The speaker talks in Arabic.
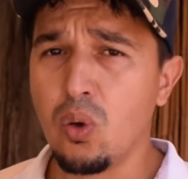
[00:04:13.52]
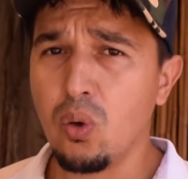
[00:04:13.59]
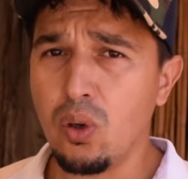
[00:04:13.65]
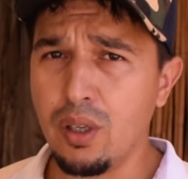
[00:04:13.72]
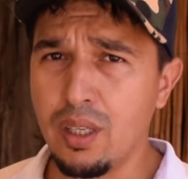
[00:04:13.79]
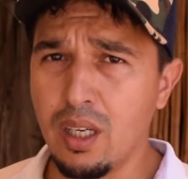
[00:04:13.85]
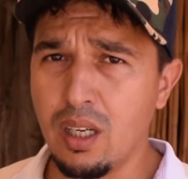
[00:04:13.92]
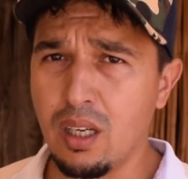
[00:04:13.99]

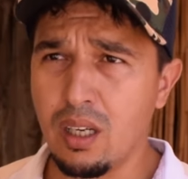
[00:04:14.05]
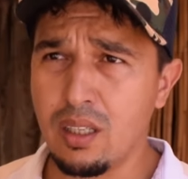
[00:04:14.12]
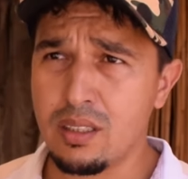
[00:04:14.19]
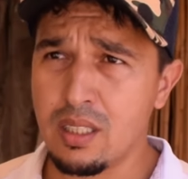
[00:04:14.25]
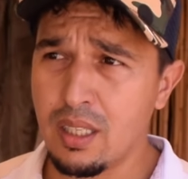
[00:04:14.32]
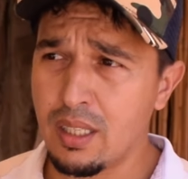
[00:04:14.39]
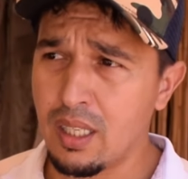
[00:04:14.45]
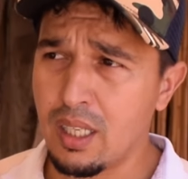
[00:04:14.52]
وحنا
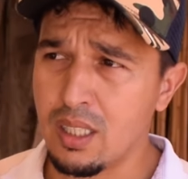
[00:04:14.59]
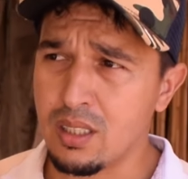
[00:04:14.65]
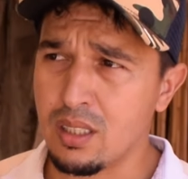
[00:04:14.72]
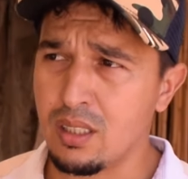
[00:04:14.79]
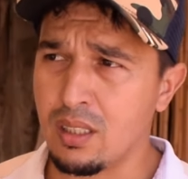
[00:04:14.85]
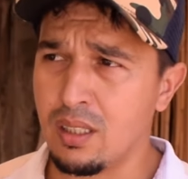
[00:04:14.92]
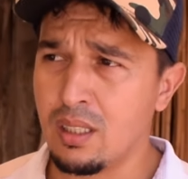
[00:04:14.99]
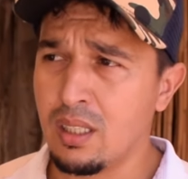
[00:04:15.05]
ثاني
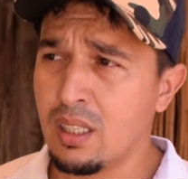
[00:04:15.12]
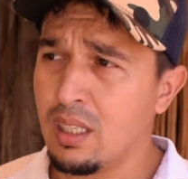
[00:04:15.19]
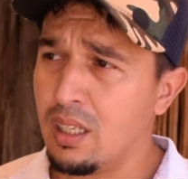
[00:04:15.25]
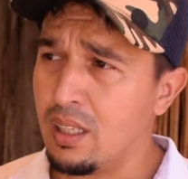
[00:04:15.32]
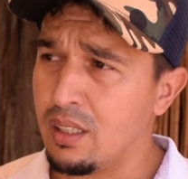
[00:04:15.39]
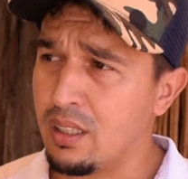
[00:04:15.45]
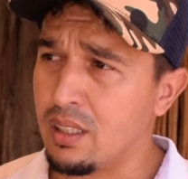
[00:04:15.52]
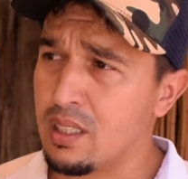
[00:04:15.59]
حاجه
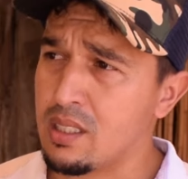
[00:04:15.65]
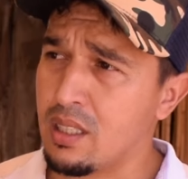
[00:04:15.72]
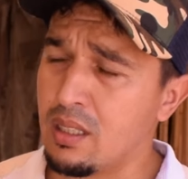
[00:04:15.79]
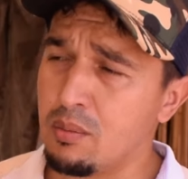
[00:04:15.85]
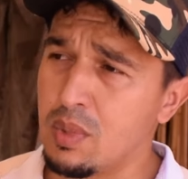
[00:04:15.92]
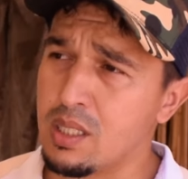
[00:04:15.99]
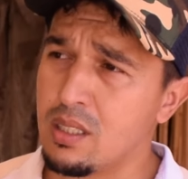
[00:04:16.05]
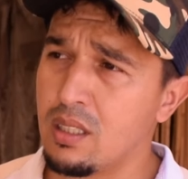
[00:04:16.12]
حنا الناس راه
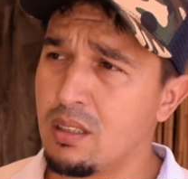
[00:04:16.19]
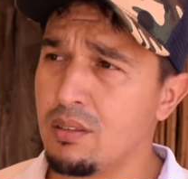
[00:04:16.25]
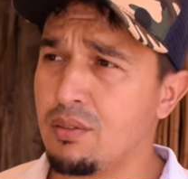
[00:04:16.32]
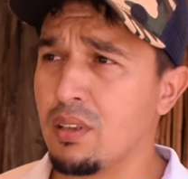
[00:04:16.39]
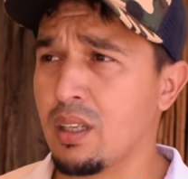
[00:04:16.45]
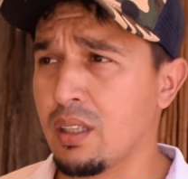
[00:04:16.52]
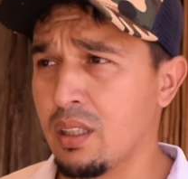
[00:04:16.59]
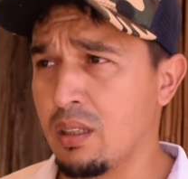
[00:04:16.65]
مازال في
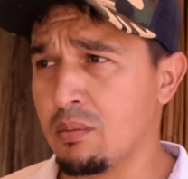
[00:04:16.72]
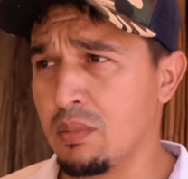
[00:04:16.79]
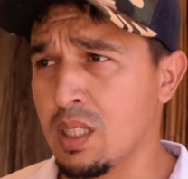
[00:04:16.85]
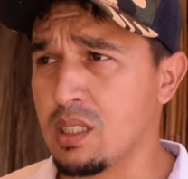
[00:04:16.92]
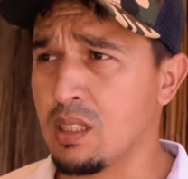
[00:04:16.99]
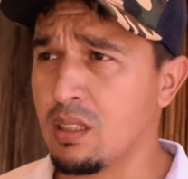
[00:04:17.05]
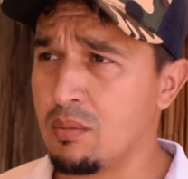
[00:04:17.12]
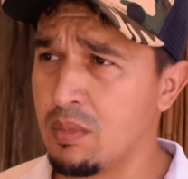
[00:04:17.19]
الخيام
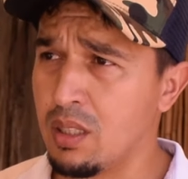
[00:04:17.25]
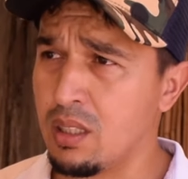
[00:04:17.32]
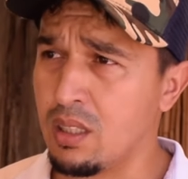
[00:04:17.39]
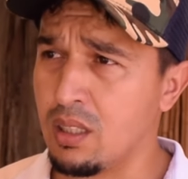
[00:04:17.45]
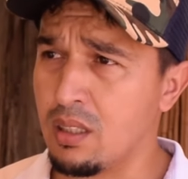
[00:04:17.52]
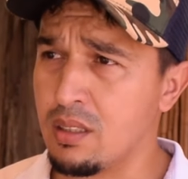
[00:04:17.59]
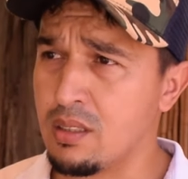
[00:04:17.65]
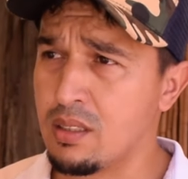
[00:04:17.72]
مازال
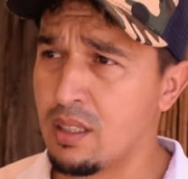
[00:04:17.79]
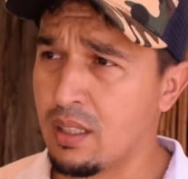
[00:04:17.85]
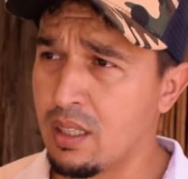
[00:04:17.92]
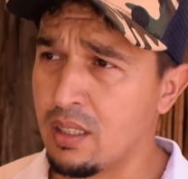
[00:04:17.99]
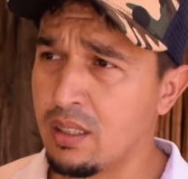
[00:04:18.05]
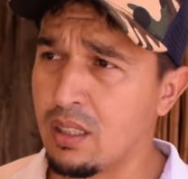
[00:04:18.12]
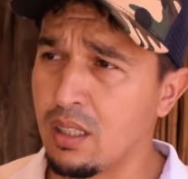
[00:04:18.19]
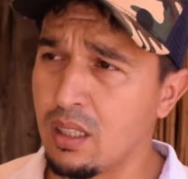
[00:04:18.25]
ما
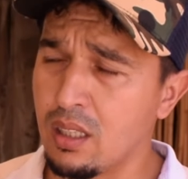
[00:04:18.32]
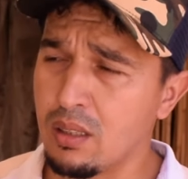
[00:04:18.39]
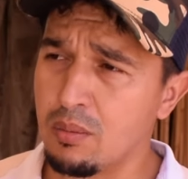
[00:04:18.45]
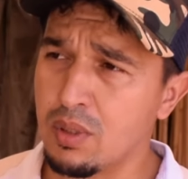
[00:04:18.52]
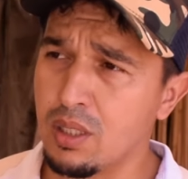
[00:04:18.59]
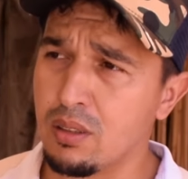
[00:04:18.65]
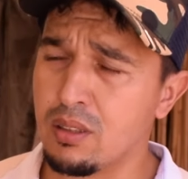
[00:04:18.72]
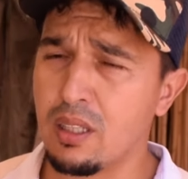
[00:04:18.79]
السكن يلاه
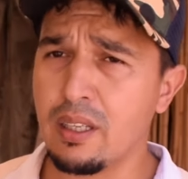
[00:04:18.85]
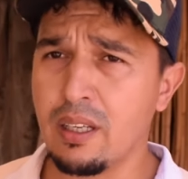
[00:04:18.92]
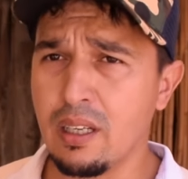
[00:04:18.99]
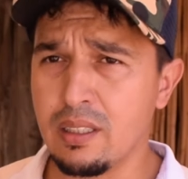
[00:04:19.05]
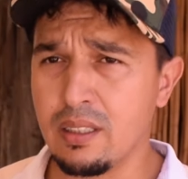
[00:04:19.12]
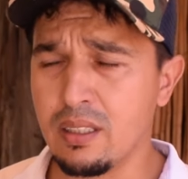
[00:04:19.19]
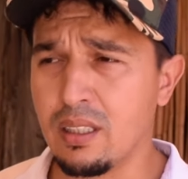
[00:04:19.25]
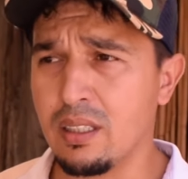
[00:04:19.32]
بدات
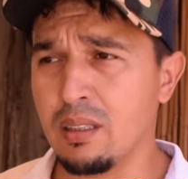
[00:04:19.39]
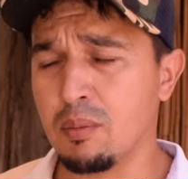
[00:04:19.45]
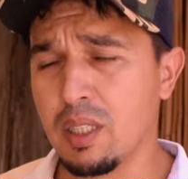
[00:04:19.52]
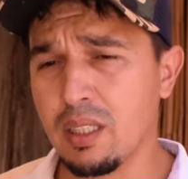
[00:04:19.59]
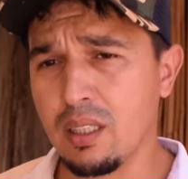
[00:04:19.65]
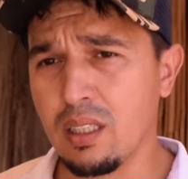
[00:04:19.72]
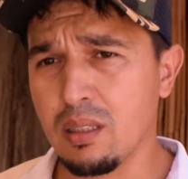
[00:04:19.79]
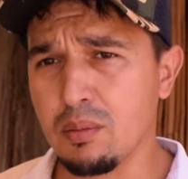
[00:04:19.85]
الاعاده الاعمار
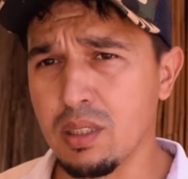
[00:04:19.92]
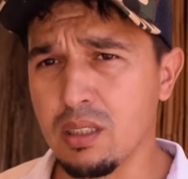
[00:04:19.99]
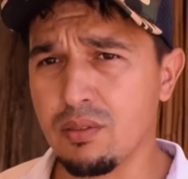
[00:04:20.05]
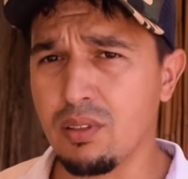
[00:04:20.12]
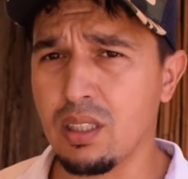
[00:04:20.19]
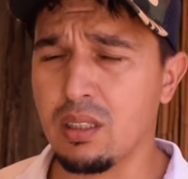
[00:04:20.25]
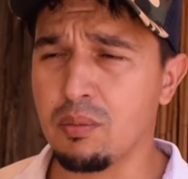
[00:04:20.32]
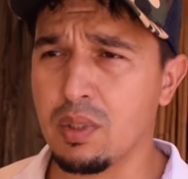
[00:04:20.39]
يلاه بدات
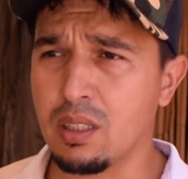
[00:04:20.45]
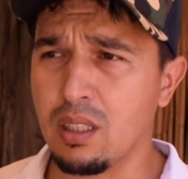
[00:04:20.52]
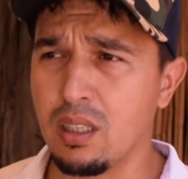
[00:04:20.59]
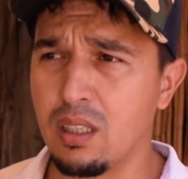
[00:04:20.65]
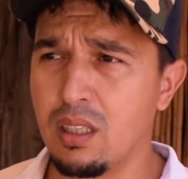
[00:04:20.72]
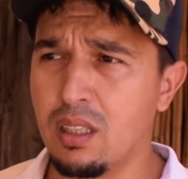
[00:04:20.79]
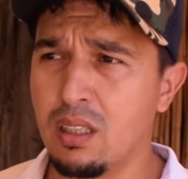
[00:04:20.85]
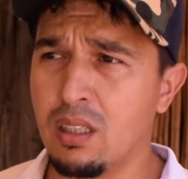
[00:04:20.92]
في هذه
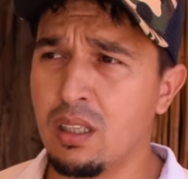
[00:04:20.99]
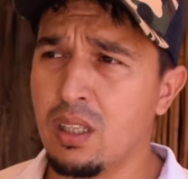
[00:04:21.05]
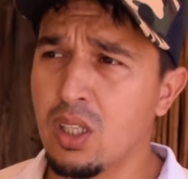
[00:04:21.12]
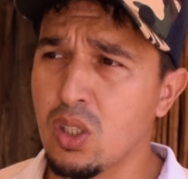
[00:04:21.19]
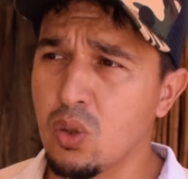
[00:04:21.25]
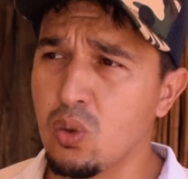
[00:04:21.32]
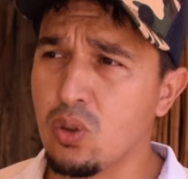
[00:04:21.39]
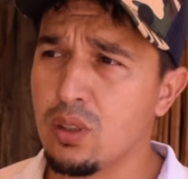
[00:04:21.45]
المنطقه
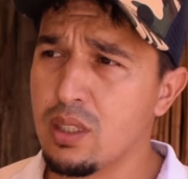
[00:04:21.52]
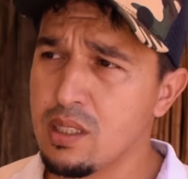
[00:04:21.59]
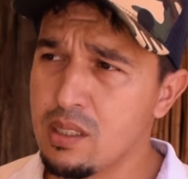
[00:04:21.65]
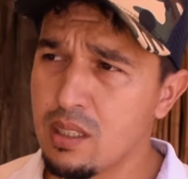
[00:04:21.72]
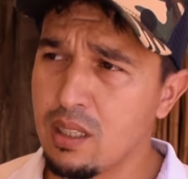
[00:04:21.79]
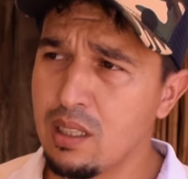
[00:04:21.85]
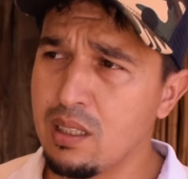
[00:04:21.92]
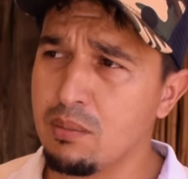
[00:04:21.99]
قول الناس
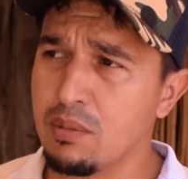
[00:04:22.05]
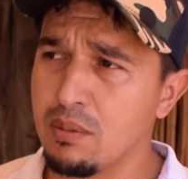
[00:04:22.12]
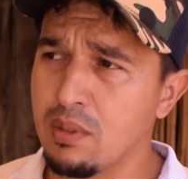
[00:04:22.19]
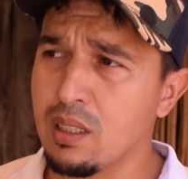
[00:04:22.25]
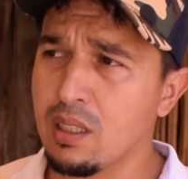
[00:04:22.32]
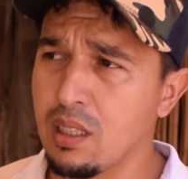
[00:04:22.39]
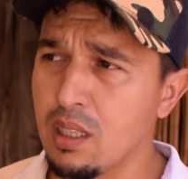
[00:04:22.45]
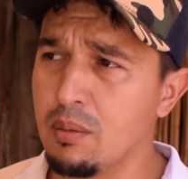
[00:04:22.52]
يلاه
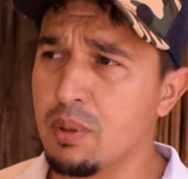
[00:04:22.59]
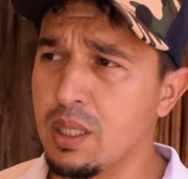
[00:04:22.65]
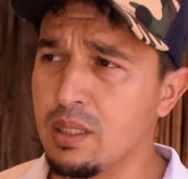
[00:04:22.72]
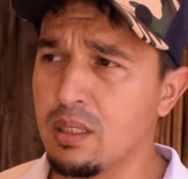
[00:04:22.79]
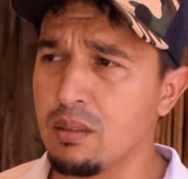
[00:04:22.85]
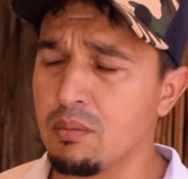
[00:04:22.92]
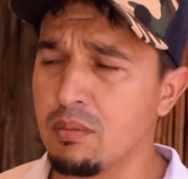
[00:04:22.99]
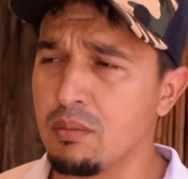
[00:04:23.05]
يلاه
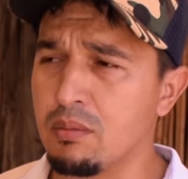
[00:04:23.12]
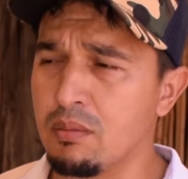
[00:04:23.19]
بادين